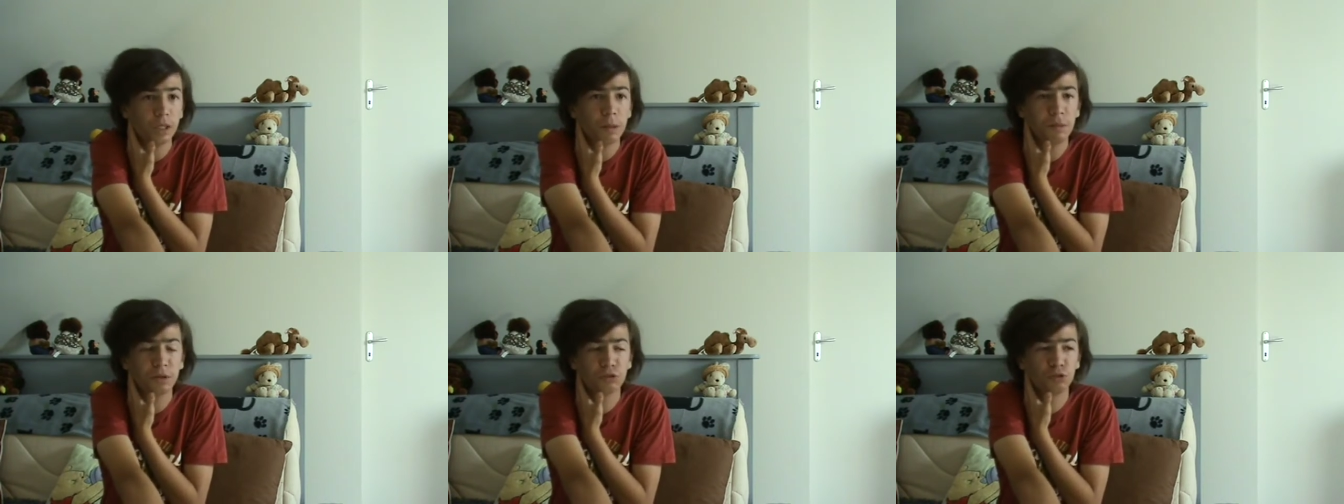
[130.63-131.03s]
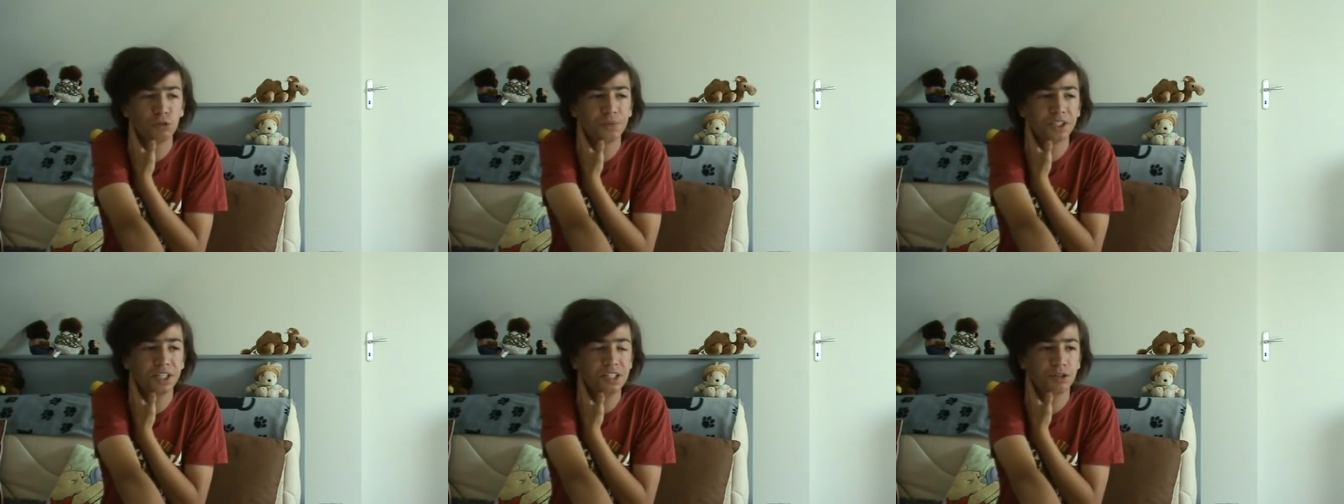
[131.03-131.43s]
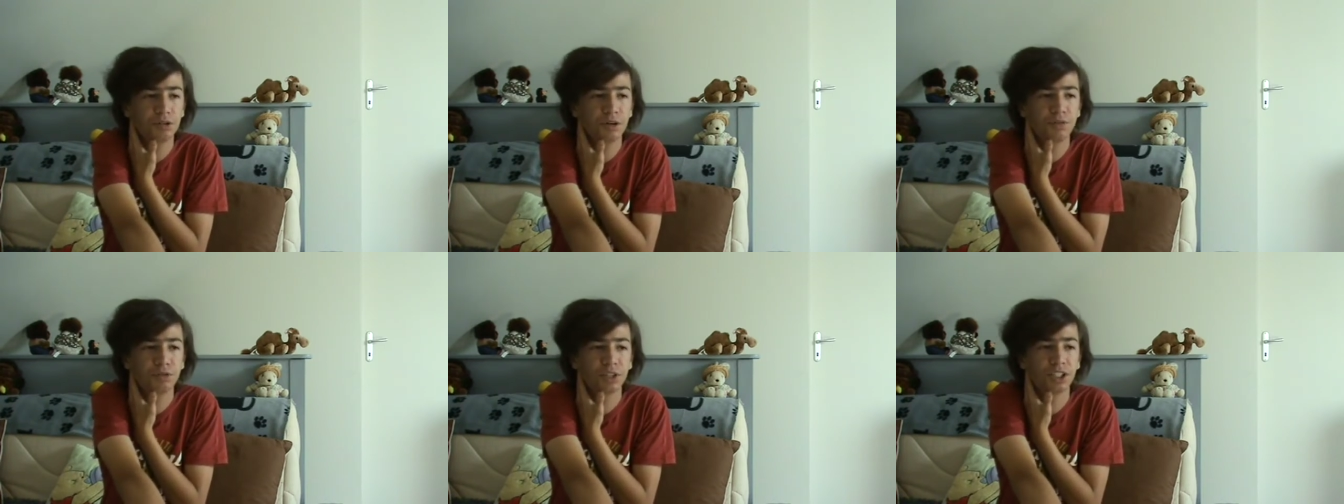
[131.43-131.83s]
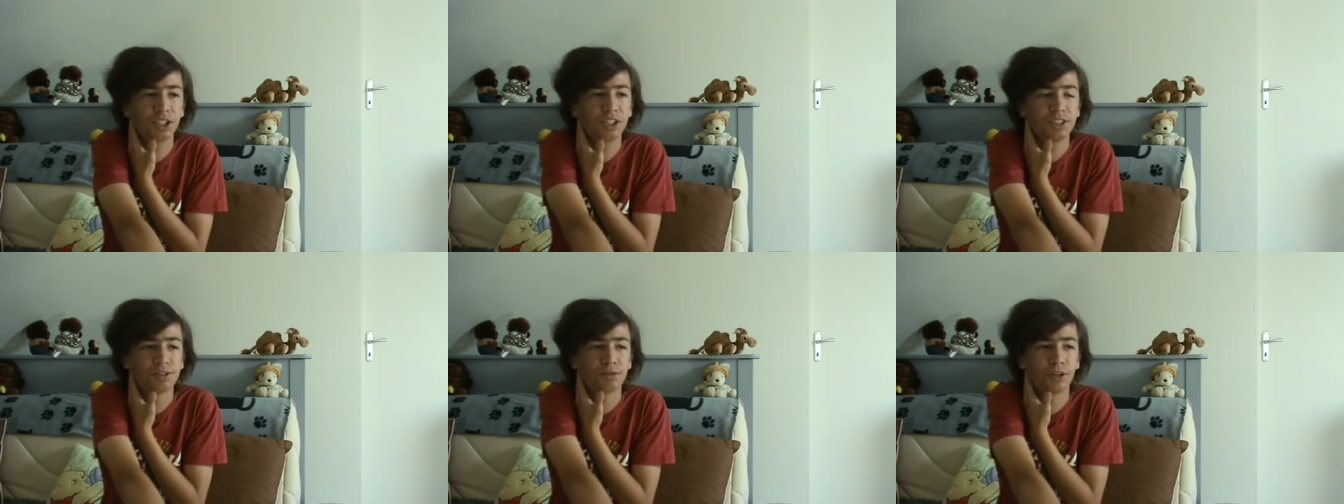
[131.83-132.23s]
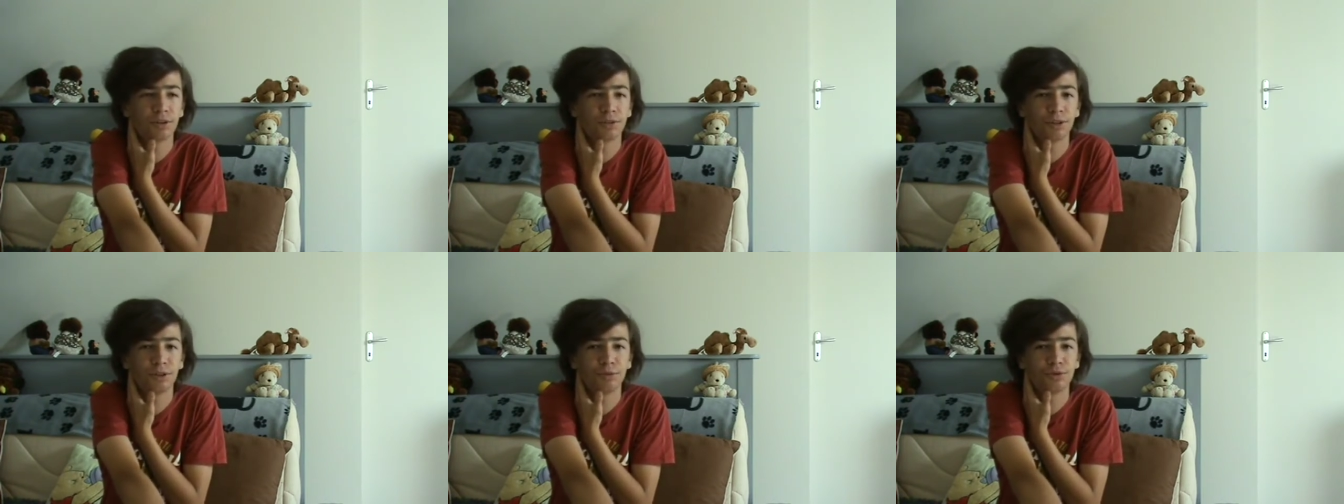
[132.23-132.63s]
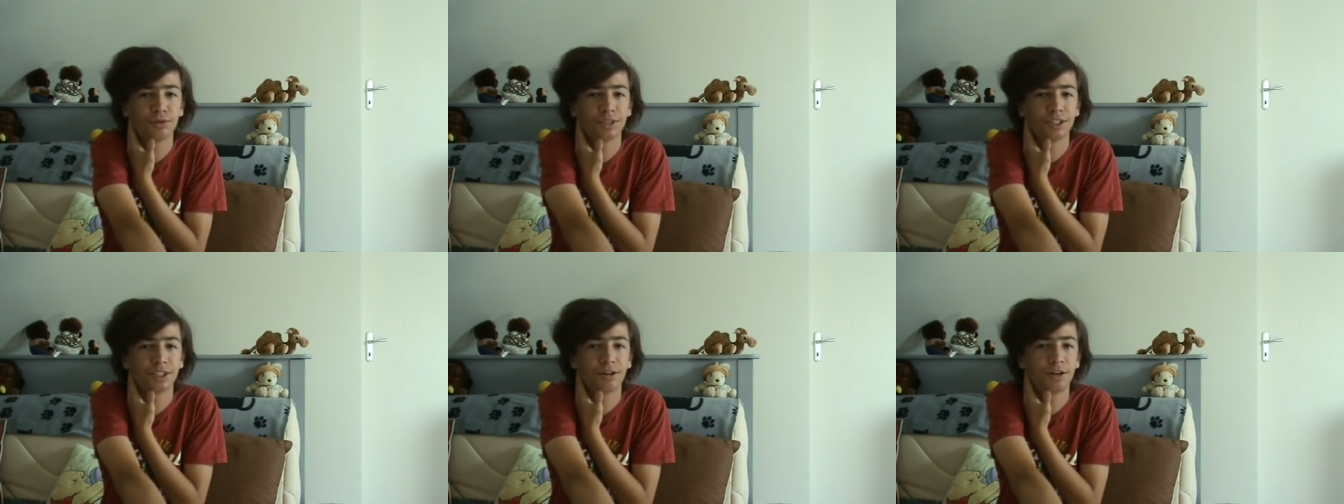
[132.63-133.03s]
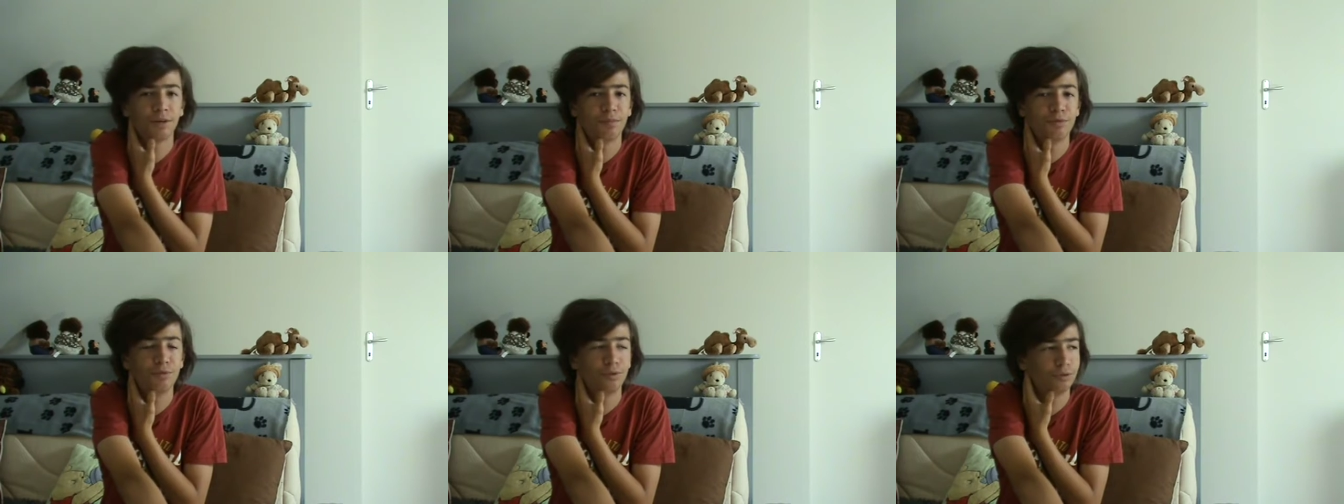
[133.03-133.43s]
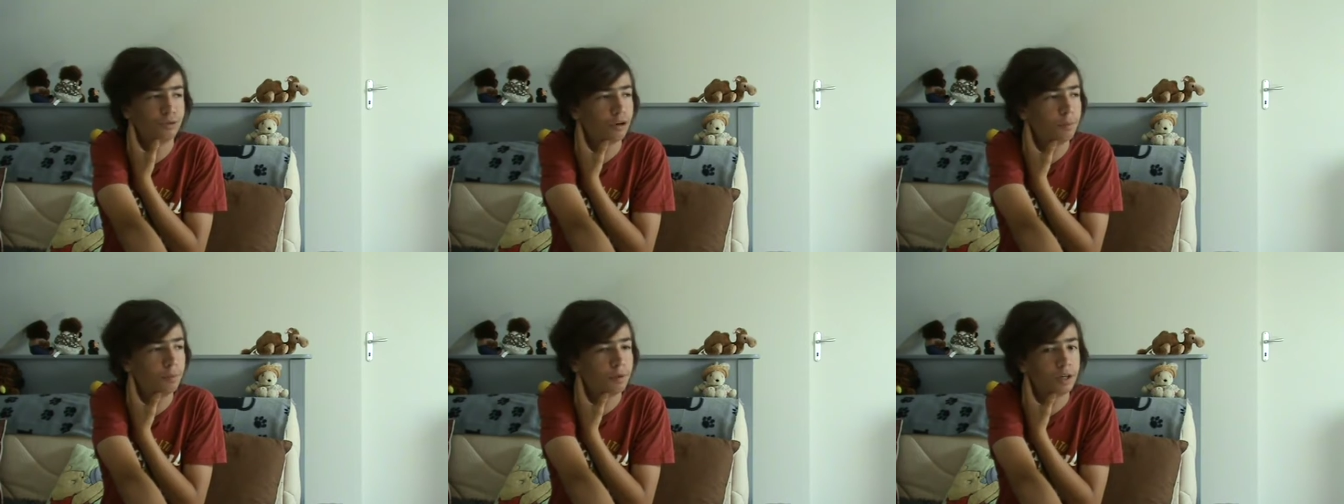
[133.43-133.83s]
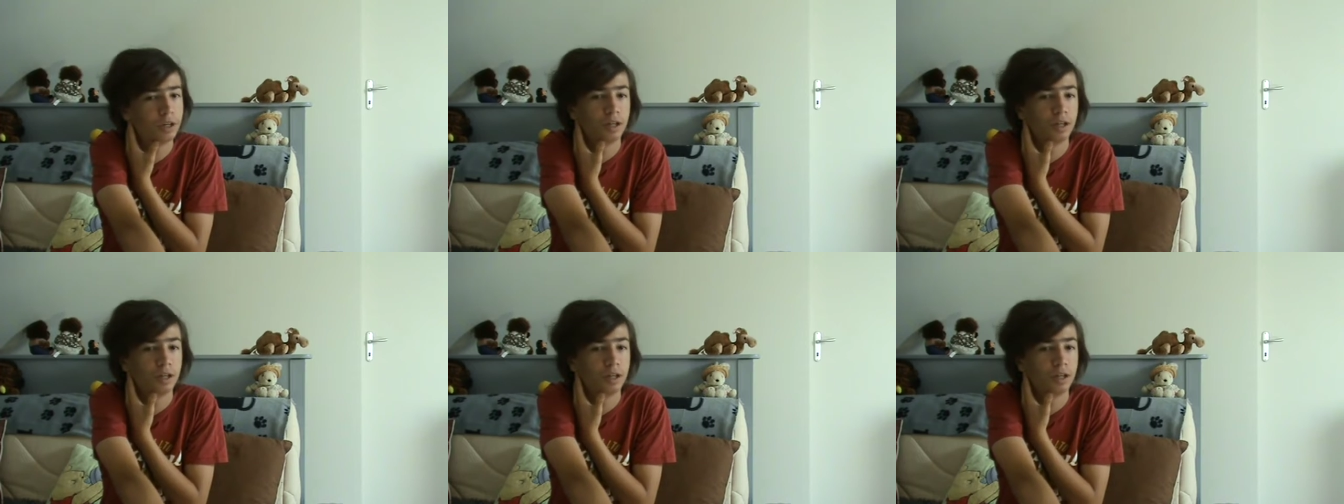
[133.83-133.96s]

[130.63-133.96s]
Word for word: Parce que 2013, il y a eu la victoire de Tinnisson d'Alangliro sur l'un des cols les plus durs d'Europe,